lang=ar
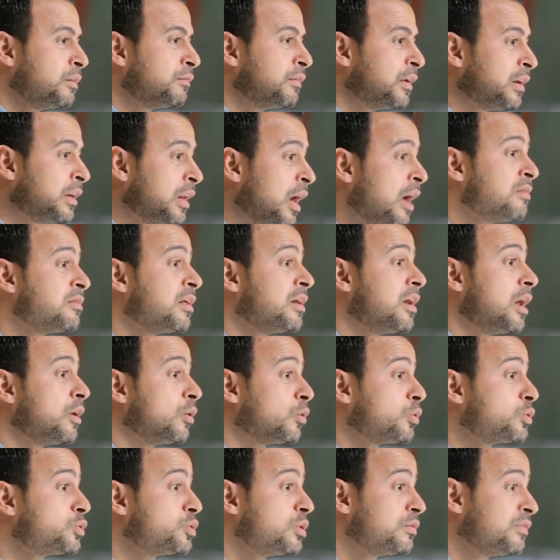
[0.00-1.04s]
في اللحظه اللي
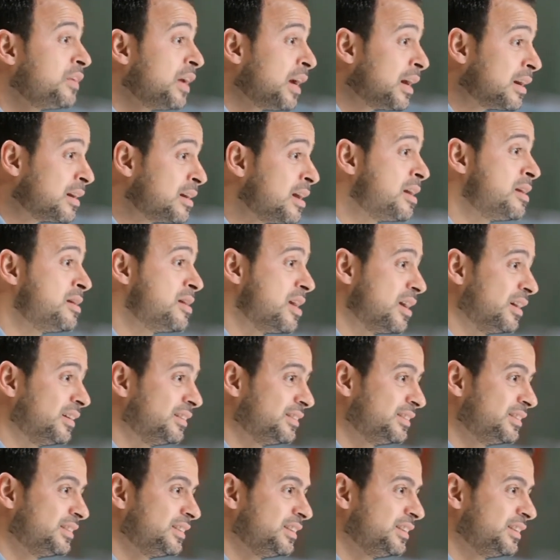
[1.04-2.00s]
هنخش فيها الجنه